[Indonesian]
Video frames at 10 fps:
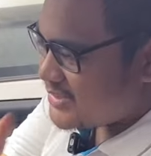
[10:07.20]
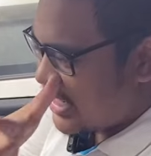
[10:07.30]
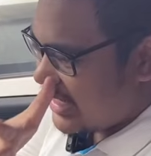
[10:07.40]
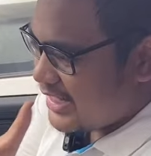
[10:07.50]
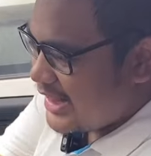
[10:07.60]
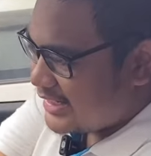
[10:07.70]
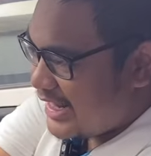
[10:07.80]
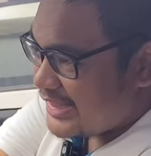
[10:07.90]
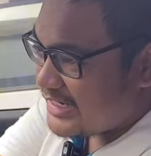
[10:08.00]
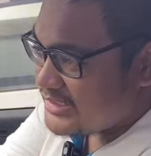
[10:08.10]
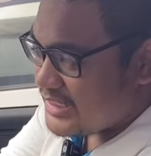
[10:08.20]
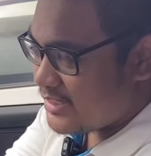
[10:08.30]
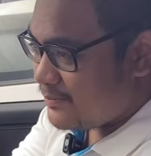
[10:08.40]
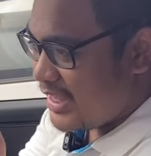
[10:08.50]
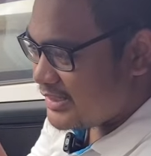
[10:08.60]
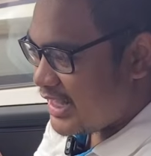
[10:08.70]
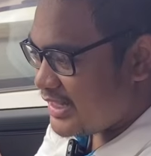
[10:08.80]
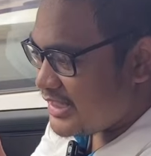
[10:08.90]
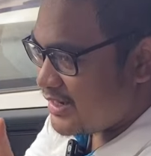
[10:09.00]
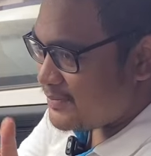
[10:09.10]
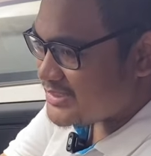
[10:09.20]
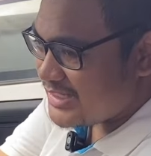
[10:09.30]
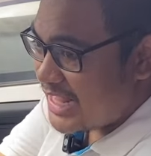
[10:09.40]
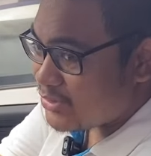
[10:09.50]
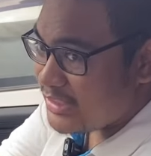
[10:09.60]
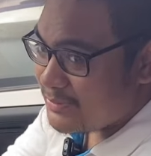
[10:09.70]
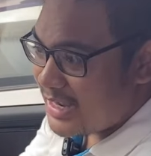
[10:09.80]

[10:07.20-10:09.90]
misalkan aliran energinya kemana dari mesin atau dari